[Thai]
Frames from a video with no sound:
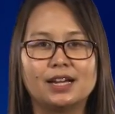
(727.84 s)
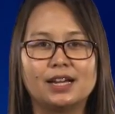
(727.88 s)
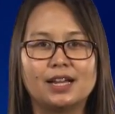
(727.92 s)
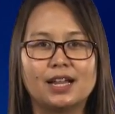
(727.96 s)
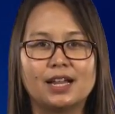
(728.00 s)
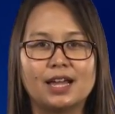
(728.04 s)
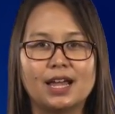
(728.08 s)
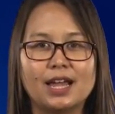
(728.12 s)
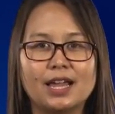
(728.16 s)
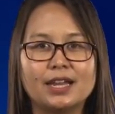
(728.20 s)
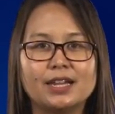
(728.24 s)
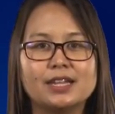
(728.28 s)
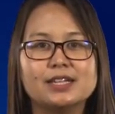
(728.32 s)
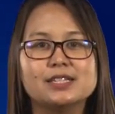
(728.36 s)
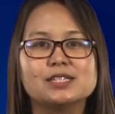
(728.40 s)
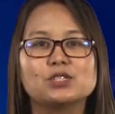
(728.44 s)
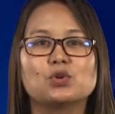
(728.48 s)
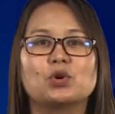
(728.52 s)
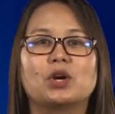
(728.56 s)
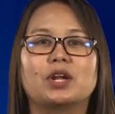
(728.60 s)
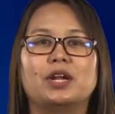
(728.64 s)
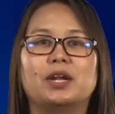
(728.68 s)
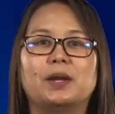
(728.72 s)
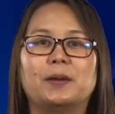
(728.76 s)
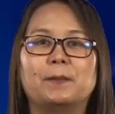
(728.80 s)
และใน
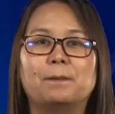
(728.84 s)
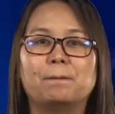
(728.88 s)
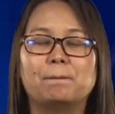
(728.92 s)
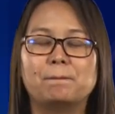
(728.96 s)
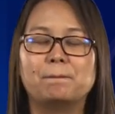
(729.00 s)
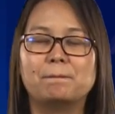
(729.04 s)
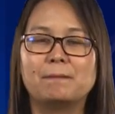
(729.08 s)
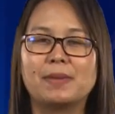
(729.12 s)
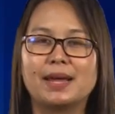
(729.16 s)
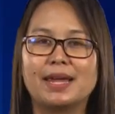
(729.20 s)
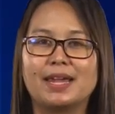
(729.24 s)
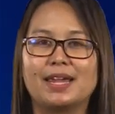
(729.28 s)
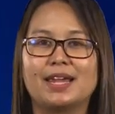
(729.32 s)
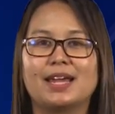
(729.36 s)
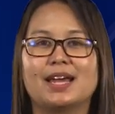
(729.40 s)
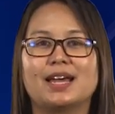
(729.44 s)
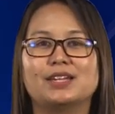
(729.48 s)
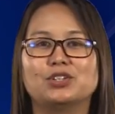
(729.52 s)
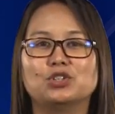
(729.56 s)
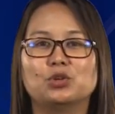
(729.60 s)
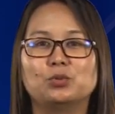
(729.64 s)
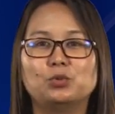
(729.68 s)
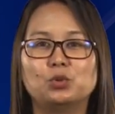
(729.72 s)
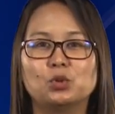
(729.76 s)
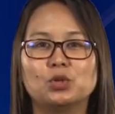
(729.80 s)
ส่วนใบงาน
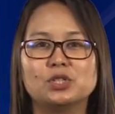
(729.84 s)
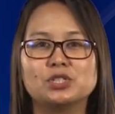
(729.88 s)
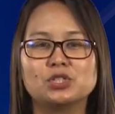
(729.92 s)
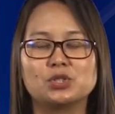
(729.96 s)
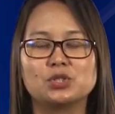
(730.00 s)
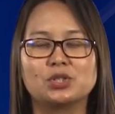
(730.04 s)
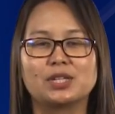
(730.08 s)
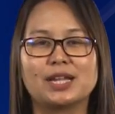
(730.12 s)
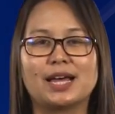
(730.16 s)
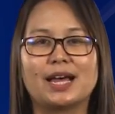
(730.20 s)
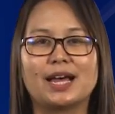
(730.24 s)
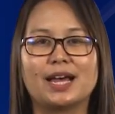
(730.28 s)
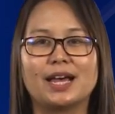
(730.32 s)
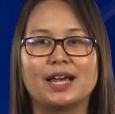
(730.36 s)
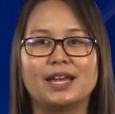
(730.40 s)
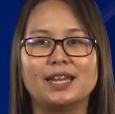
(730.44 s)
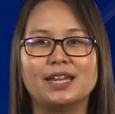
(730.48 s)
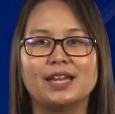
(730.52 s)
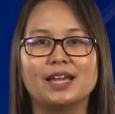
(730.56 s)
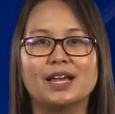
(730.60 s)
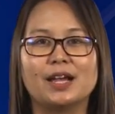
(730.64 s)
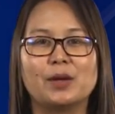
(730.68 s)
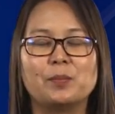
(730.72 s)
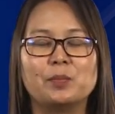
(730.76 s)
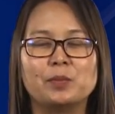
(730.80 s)
ทบทวนสุดท้าย
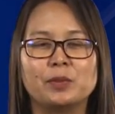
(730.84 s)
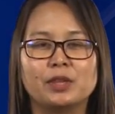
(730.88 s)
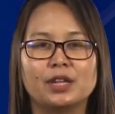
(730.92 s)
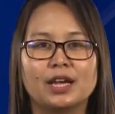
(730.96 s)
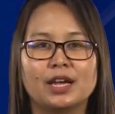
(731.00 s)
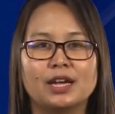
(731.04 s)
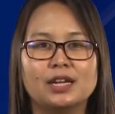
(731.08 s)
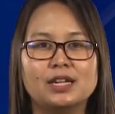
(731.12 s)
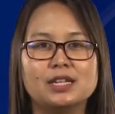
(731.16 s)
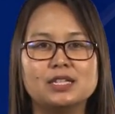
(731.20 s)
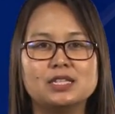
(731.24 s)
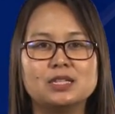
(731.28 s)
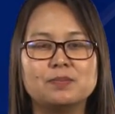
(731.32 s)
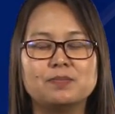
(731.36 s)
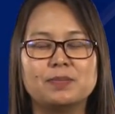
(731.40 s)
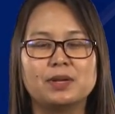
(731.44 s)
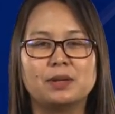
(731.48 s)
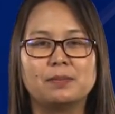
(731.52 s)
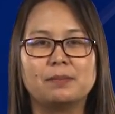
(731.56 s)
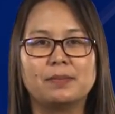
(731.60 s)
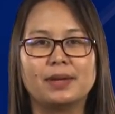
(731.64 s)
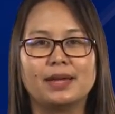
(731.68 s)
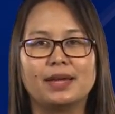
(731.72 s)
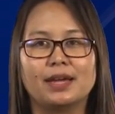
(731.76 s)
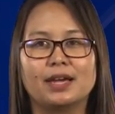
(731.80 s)
เนี่ยอันนี้จะเป็
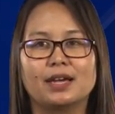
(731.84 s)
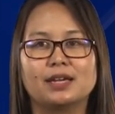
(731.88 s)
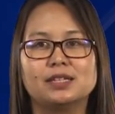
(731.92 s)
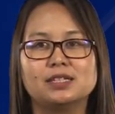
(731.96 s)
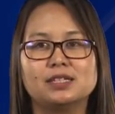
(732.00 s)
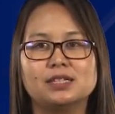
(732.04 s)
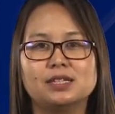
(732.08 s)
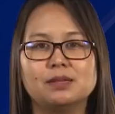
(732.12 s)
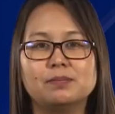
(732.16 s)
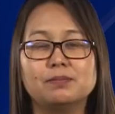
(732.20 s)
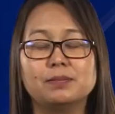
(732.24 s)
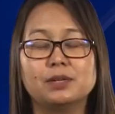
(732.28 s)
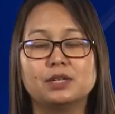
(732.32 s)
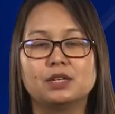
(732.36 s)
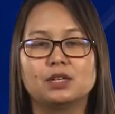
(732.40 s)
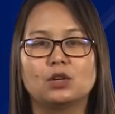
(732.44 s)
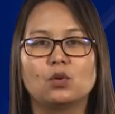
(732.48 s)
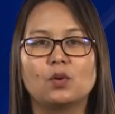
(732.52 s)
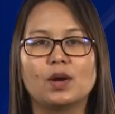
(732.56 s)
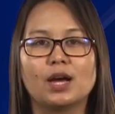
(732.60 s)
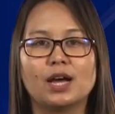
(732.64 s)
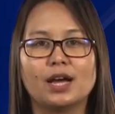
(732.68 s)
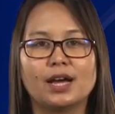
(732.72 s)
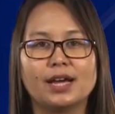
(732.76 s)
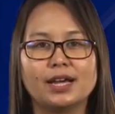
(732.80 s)
นใบงานที่เปิด
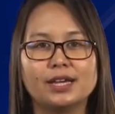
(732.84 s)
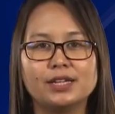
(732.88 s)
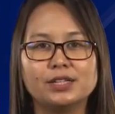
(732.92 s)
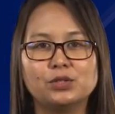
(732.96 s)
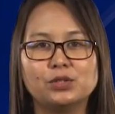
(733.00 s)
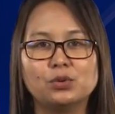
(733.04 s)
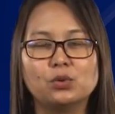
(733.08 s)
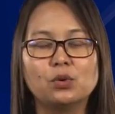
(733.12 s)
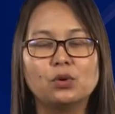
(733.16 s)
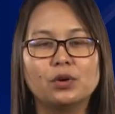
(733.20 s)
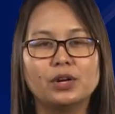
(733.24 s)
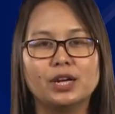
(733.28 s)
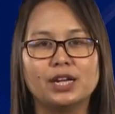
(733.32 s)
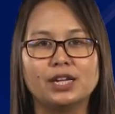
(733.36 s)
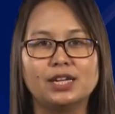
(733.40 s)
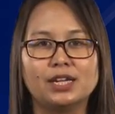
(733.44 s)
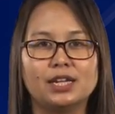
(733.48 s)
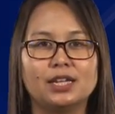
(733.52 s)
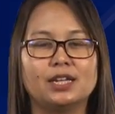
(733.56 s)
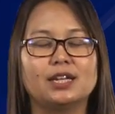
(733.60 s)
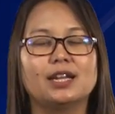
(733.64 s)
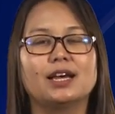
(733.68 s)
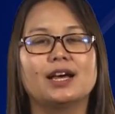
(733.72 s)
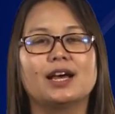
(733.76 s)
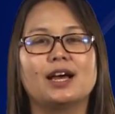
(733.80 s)
กว้างให้ทุกคนได้
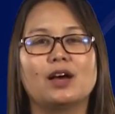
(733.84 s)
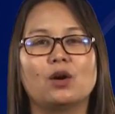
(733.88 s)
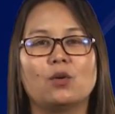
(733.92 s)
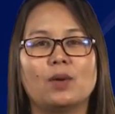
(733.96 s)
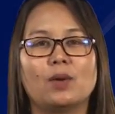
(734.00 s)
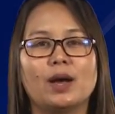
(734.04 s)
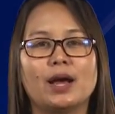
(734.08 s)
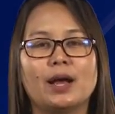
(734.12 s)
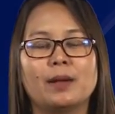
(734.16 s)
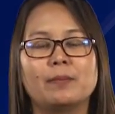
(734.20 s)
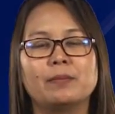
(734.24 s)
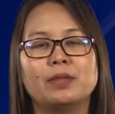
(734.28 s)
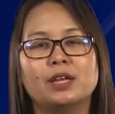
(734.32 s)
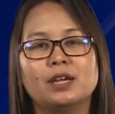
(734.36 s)
คิดนะคะว่า